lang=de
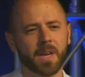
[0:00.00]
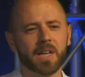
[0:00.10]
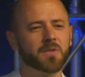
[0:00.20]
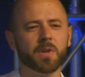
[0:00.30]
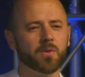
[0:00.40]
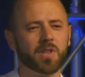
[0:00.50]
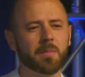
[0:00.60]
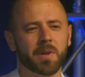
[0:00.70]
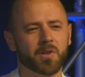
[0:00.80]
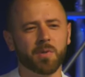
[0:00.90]
als wir uns
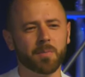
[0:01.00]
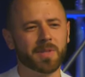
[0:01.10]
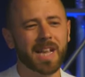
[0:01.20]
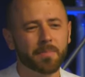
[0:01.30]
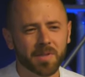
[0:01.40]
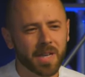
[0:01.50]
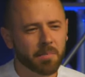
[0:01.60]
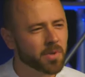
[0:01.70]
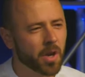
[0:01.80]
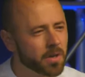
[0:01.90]
jemals überhaupt selbst
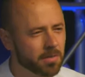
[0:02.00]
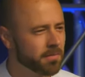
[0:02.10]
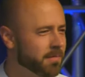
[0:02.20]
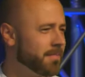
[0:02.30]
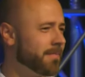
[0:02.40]
lieben könnten.